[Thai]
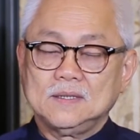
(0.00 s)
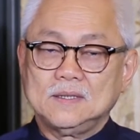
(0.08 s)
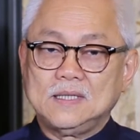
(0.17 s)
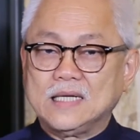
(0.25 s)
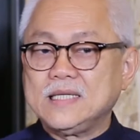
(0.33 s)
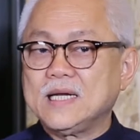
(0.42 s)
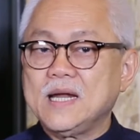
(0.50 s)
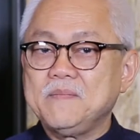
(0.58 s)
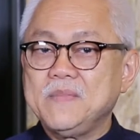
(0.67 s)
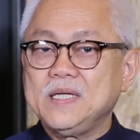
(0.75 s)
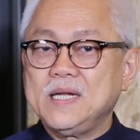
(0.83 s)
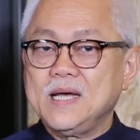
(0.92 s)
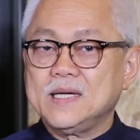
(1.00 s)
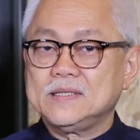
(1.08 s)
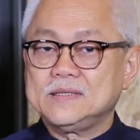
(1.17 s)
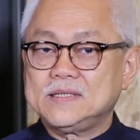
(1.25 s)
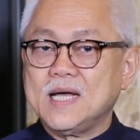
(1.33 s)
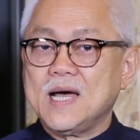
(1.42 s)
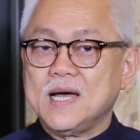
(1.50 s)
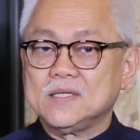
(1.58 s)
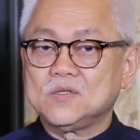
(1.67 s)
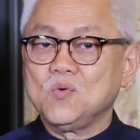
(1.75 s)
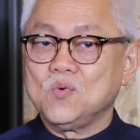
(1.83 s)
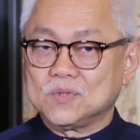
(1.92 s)
หลังจากนั้นไม่นานจะ
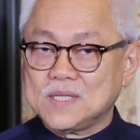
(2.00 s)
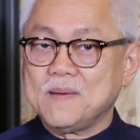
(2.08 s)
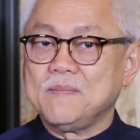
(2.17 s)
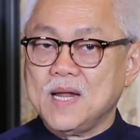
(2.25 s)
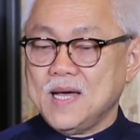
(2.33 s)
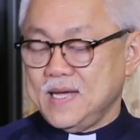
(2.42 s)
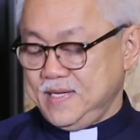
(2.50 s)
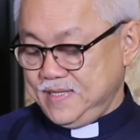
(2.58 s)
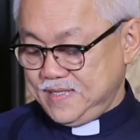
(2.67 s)
ถูกทำลาย